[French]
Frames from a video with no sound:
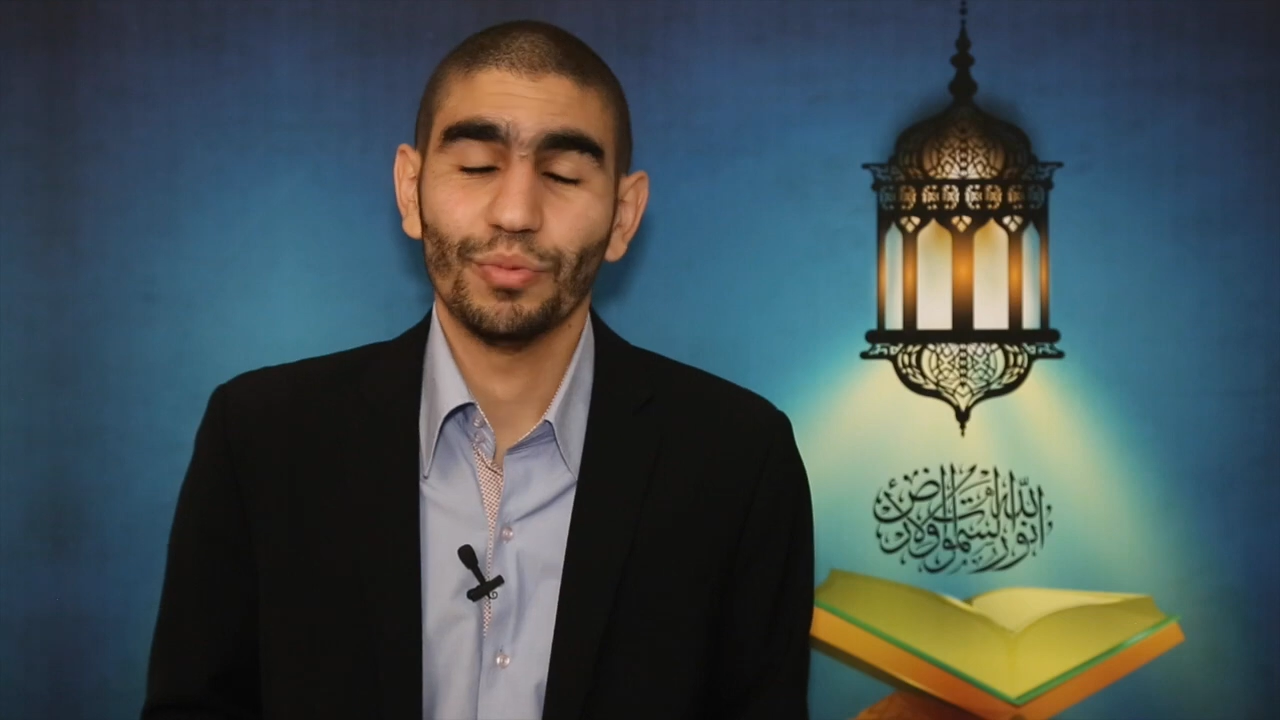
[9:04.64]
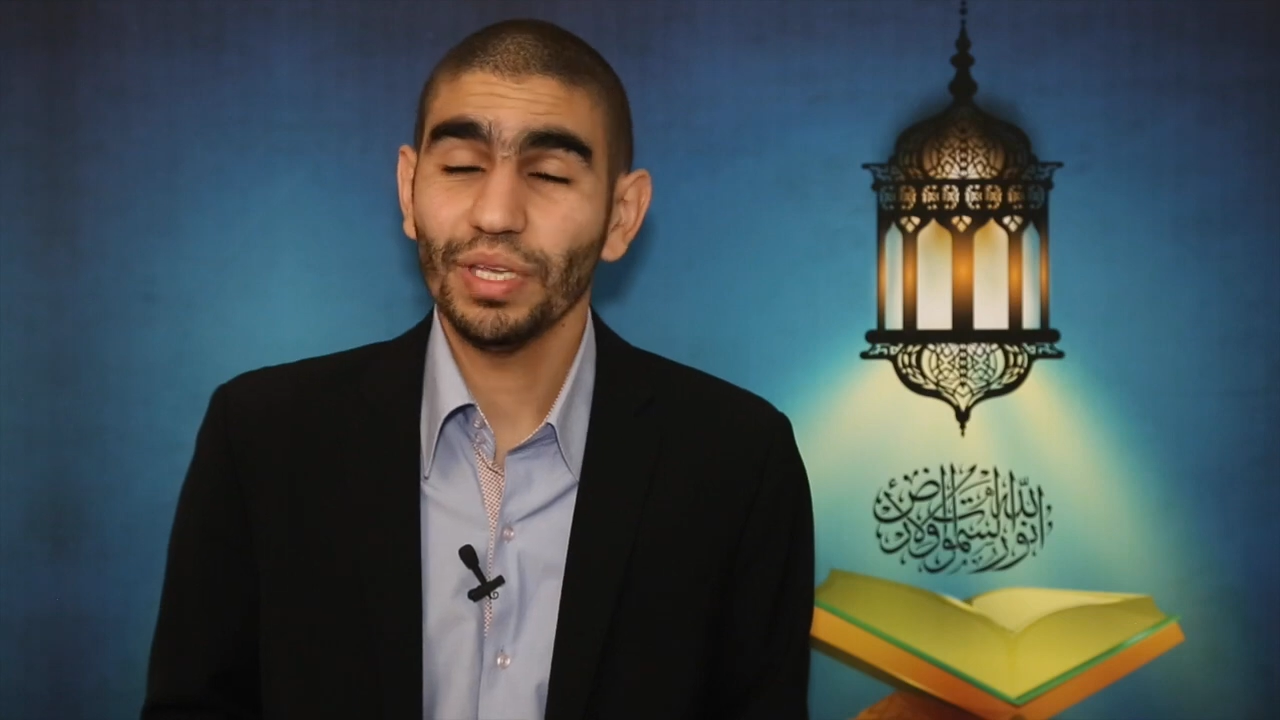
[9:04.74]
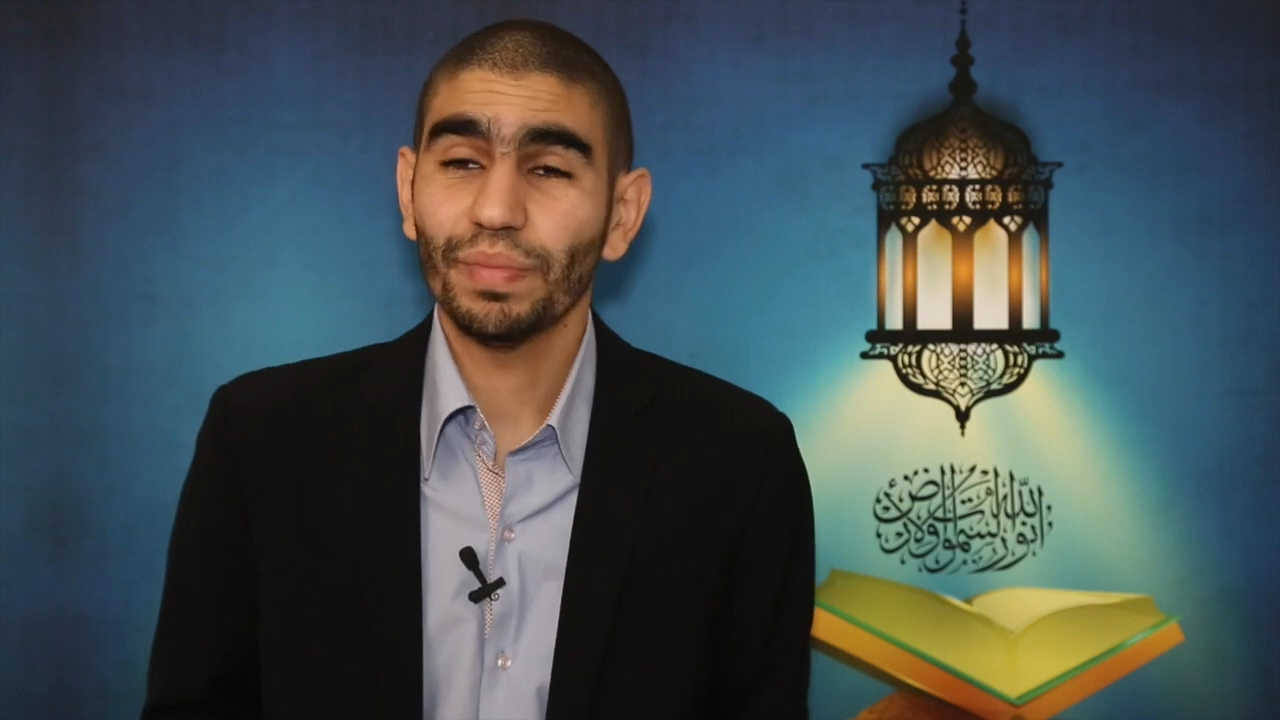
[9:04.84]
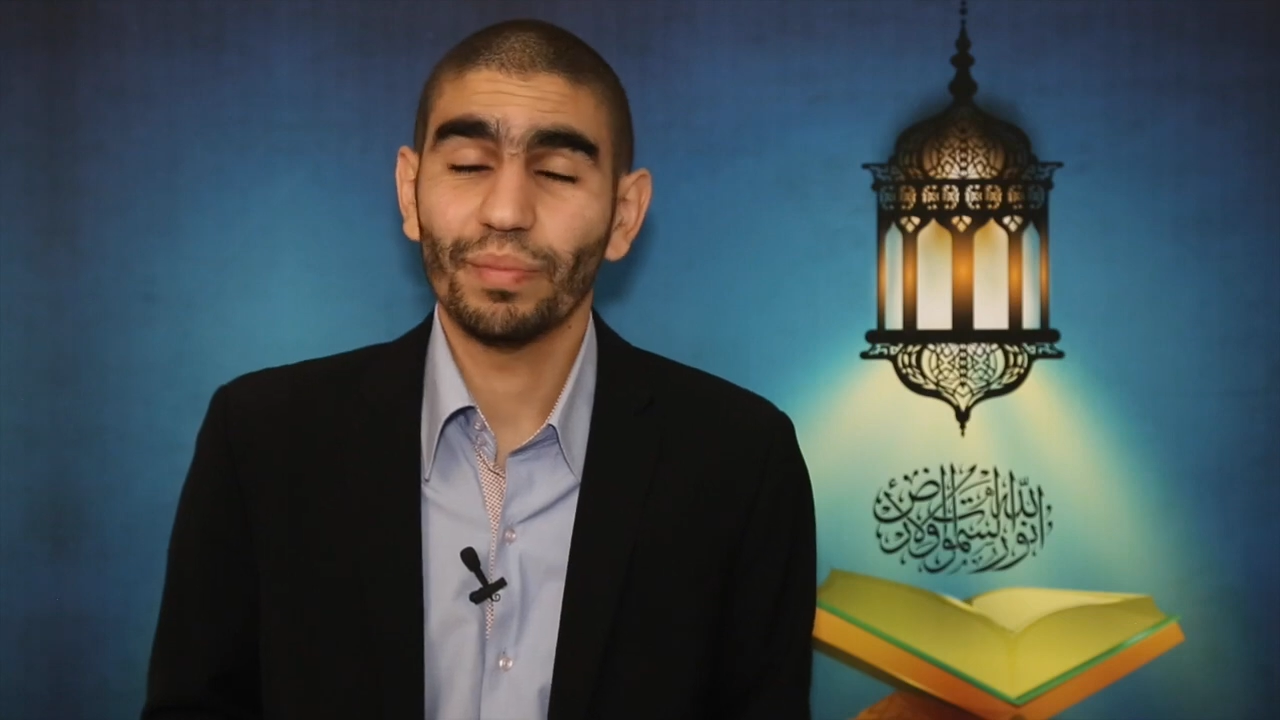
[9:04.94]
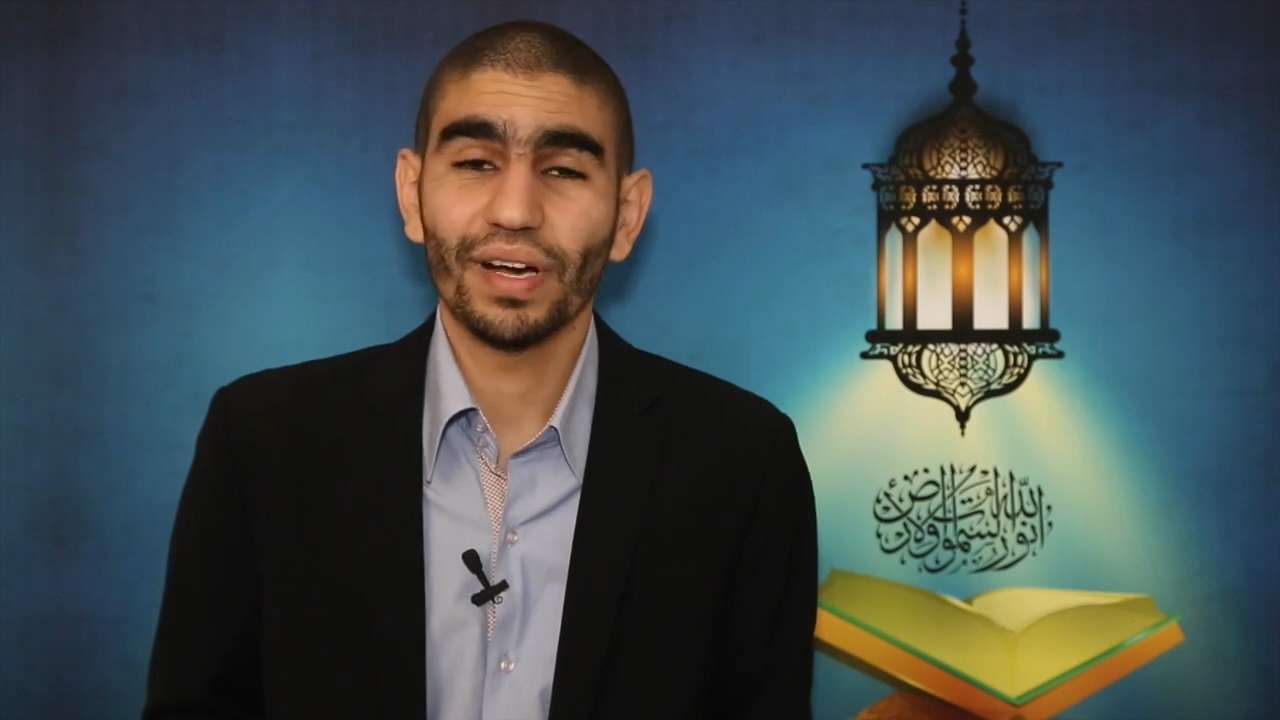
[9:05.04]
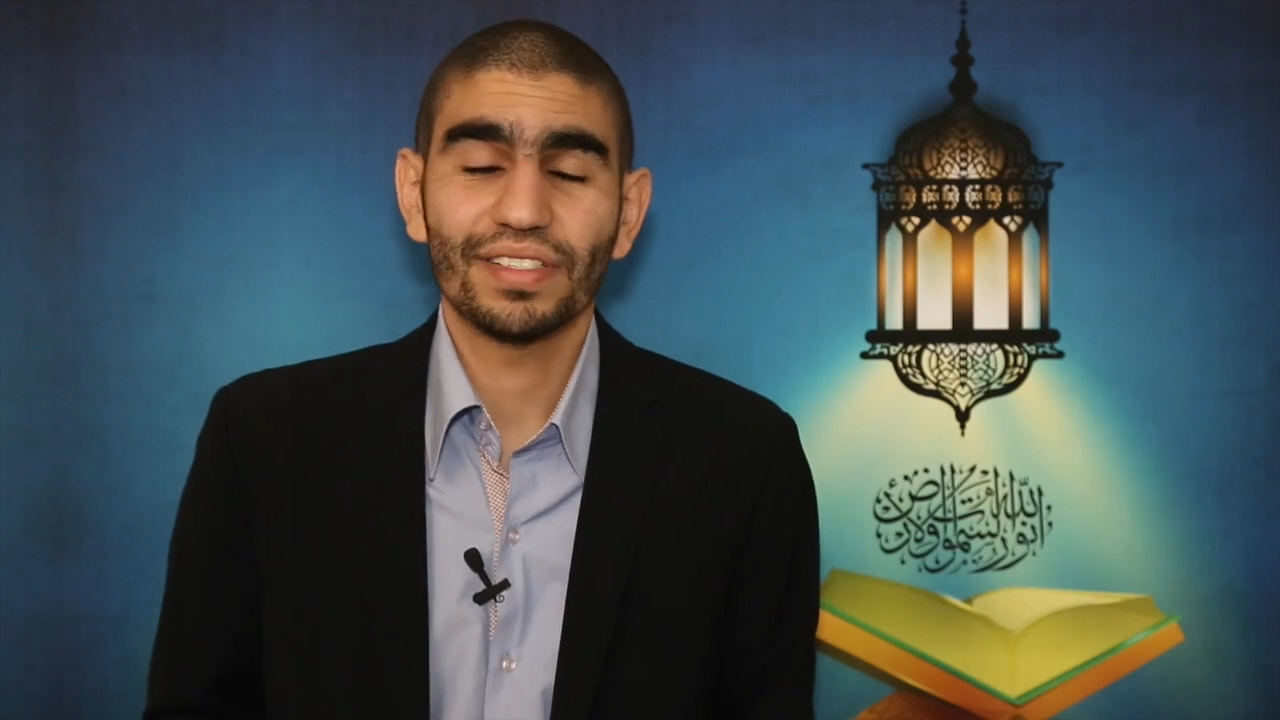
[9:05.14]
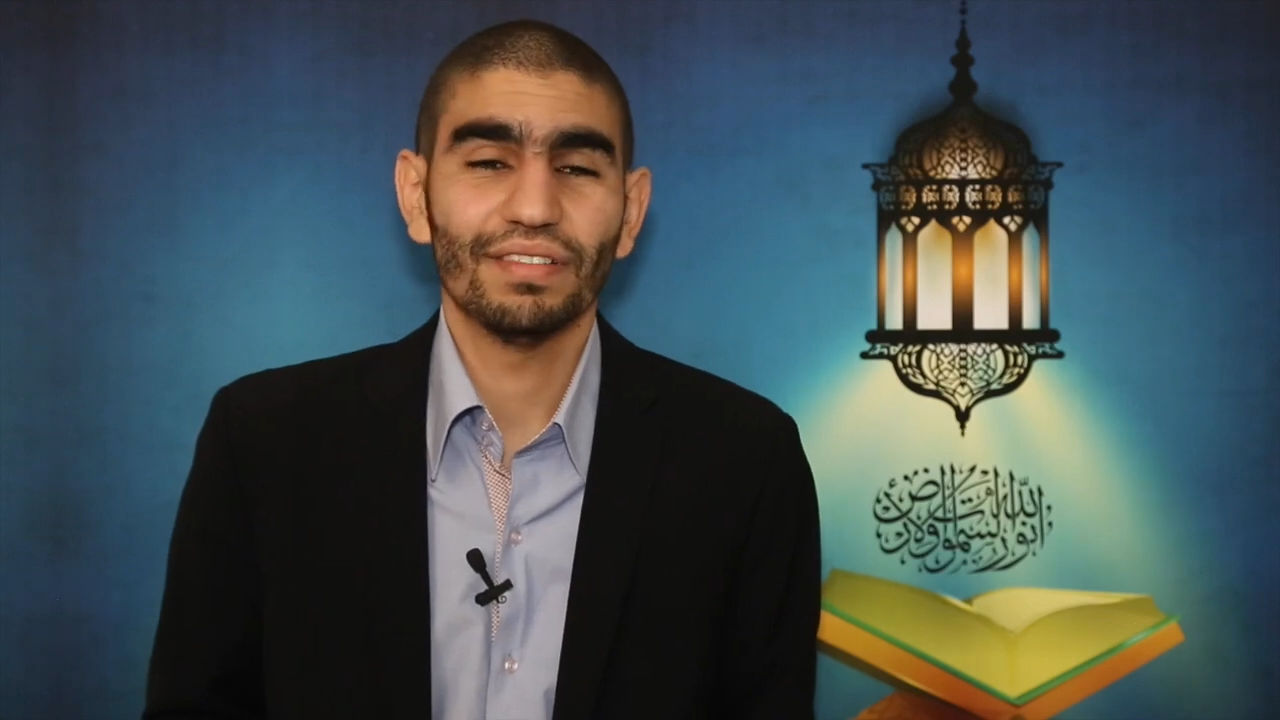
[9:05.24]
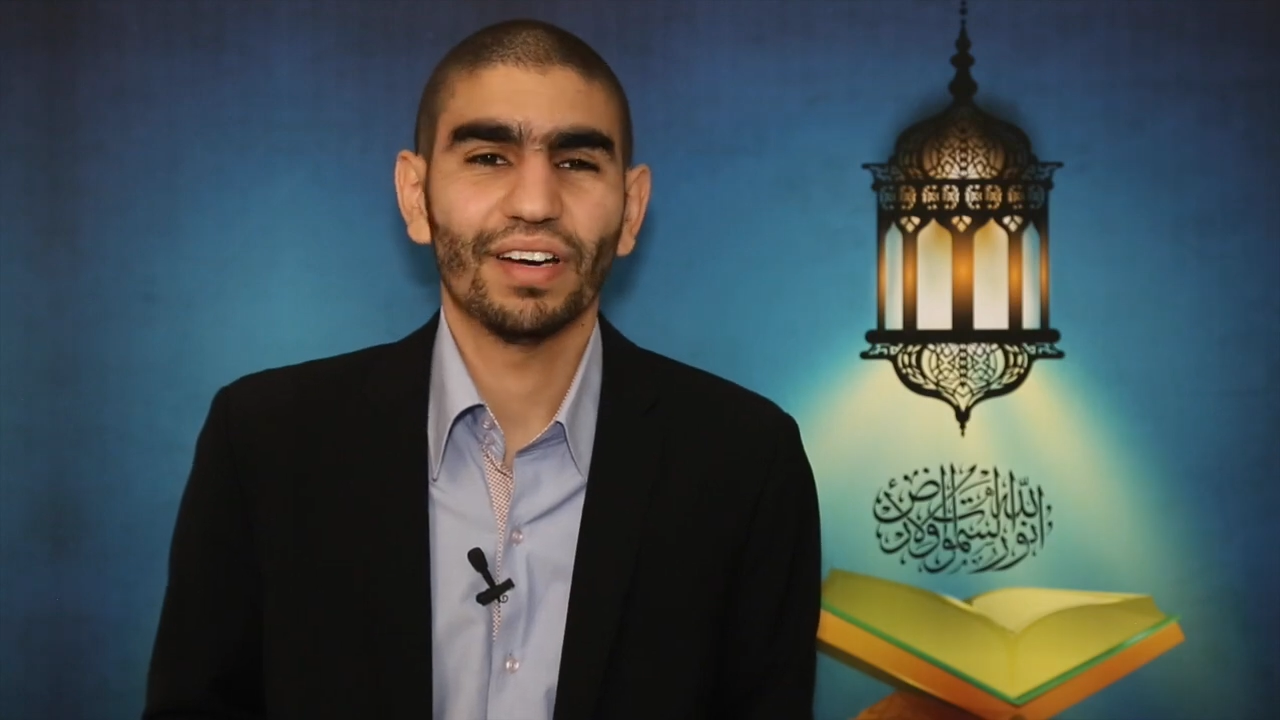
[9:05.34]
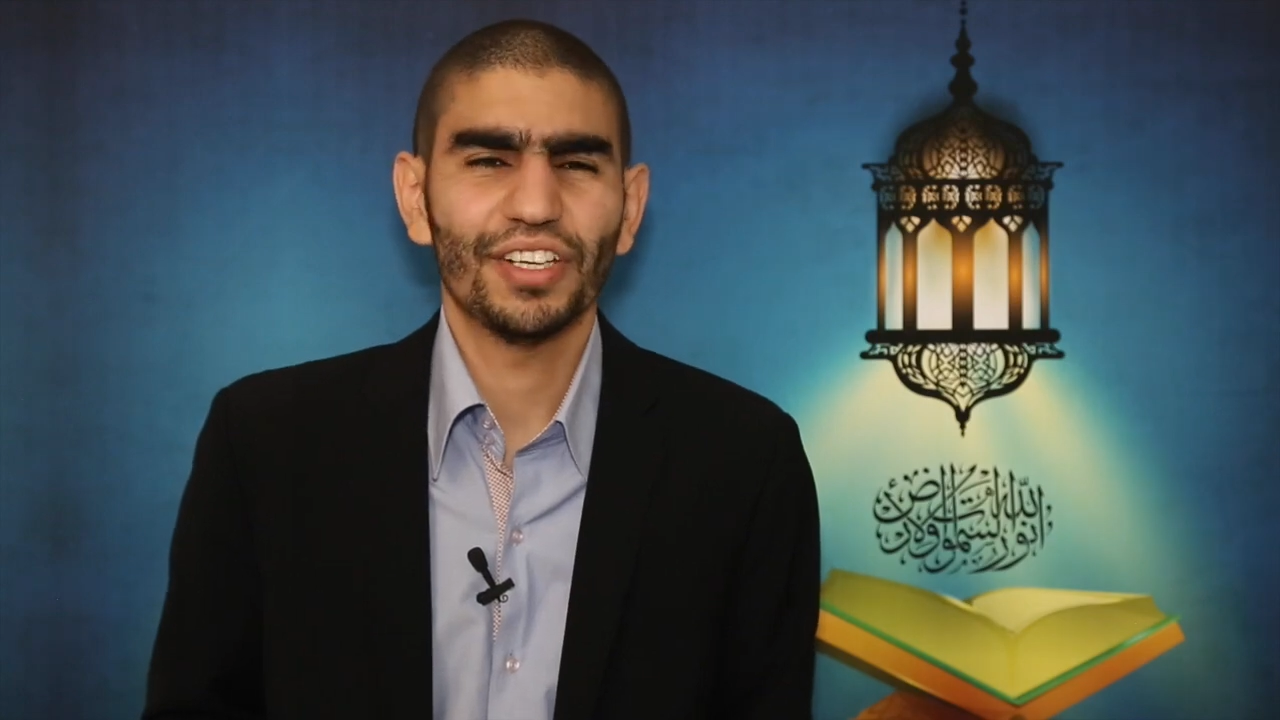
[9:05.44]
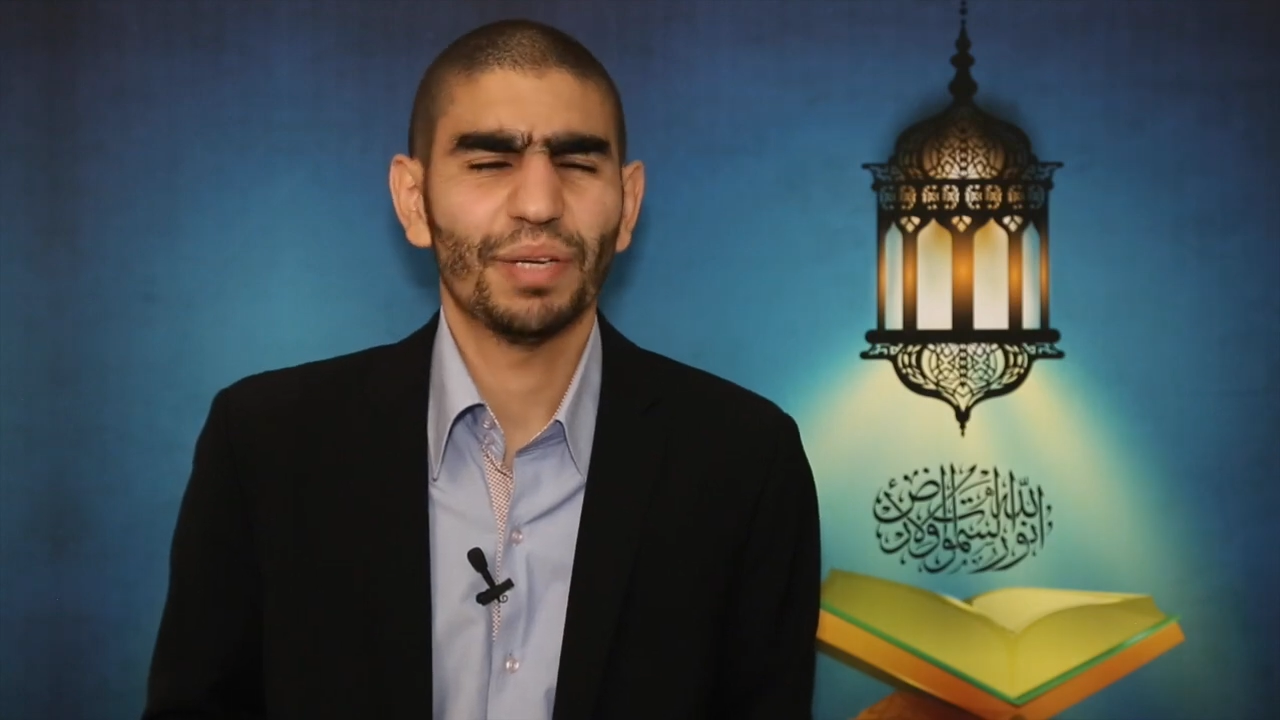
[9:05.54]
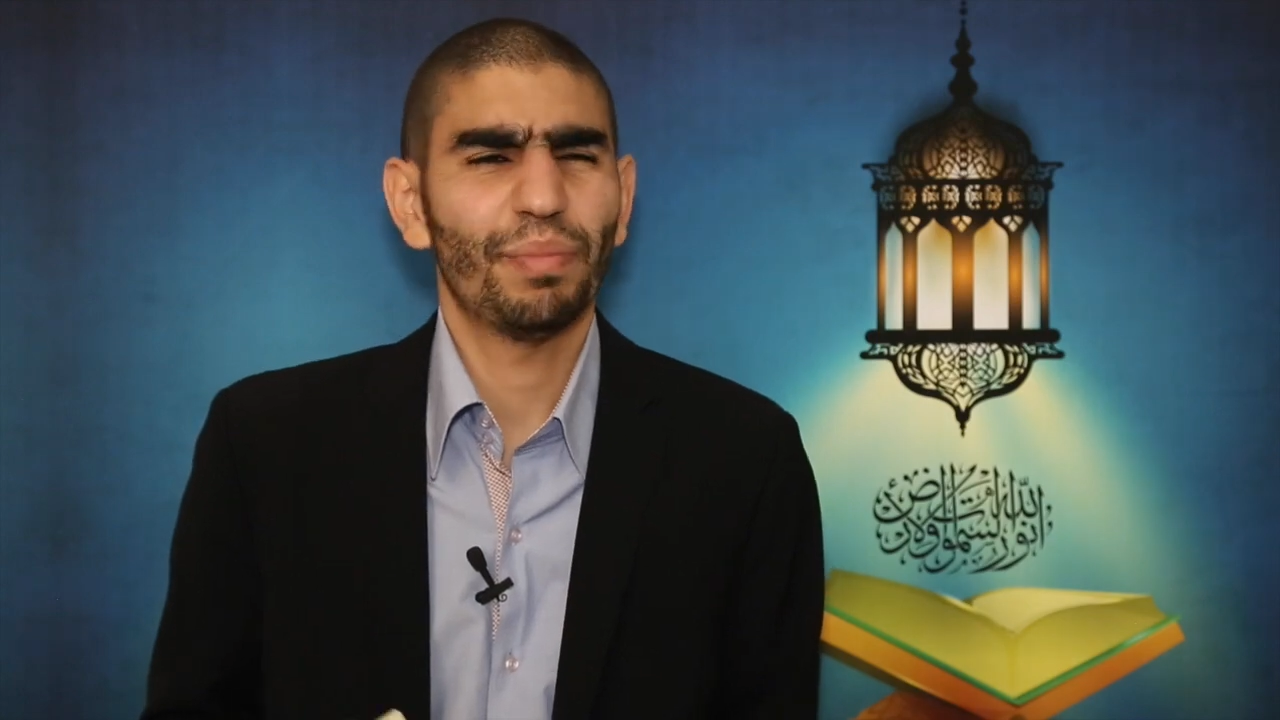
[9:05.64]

oui, papa, c'est vrai,